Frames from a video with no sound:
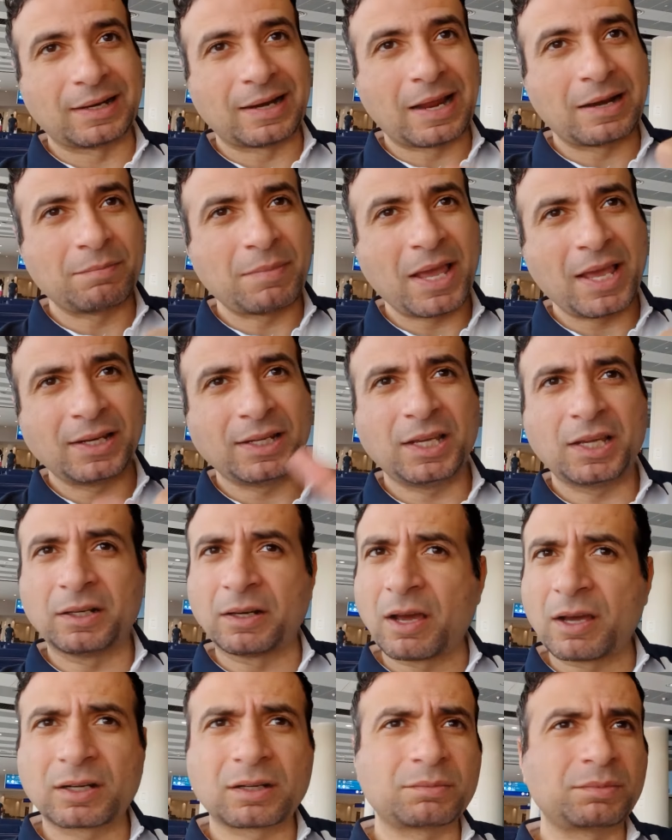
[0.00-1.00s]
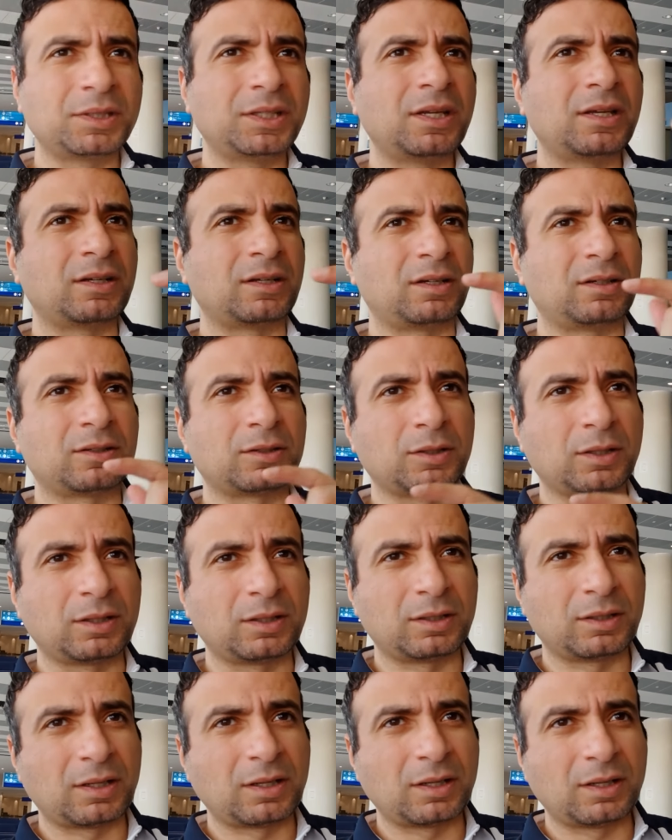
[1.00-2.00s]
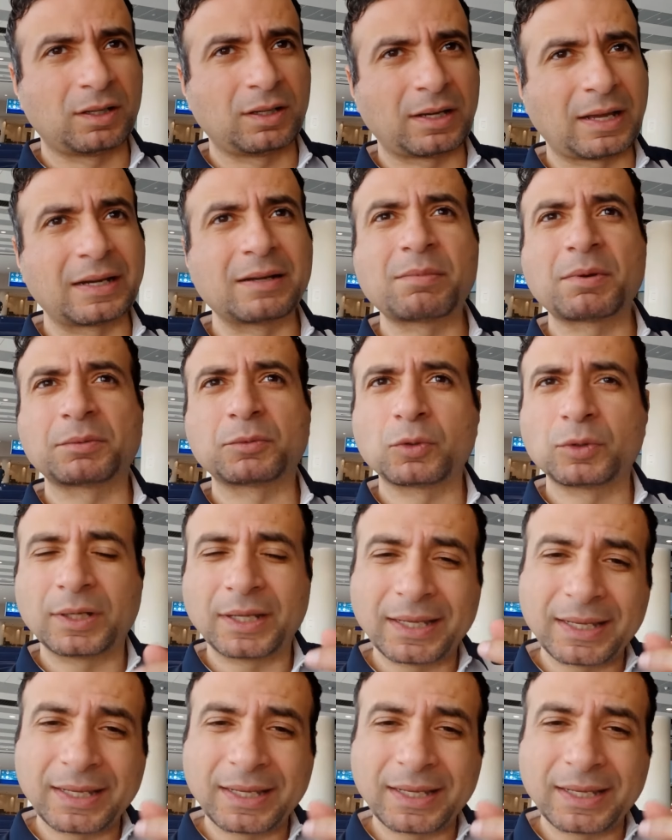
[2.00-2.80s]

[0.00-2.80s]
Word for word: اللي هي الالماني العربي غالبا يكون